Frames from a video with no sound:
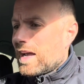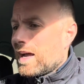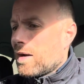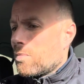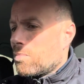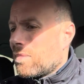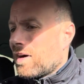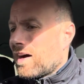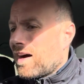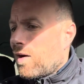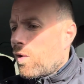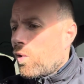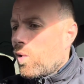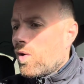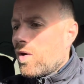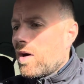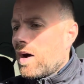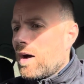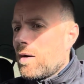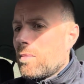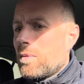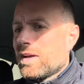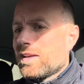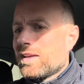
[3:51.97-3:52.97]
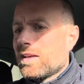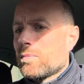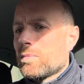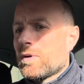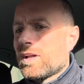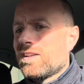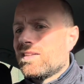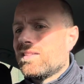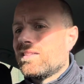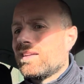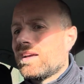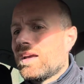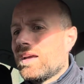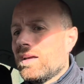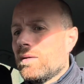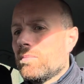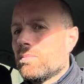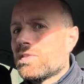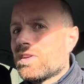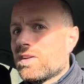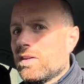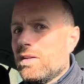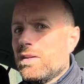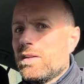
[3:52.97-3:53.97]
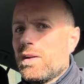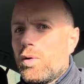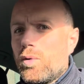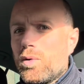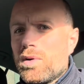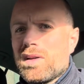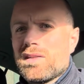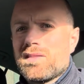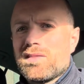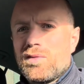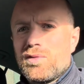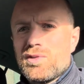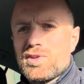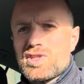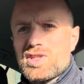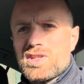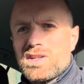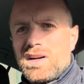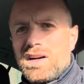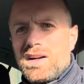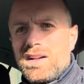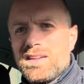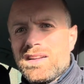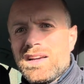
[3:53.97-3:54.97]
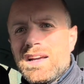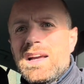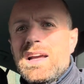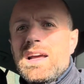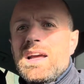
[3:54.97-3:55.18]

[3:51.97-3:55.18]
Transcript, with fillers: Er braucht aber jemanden, der eben genau das ausstrahlt,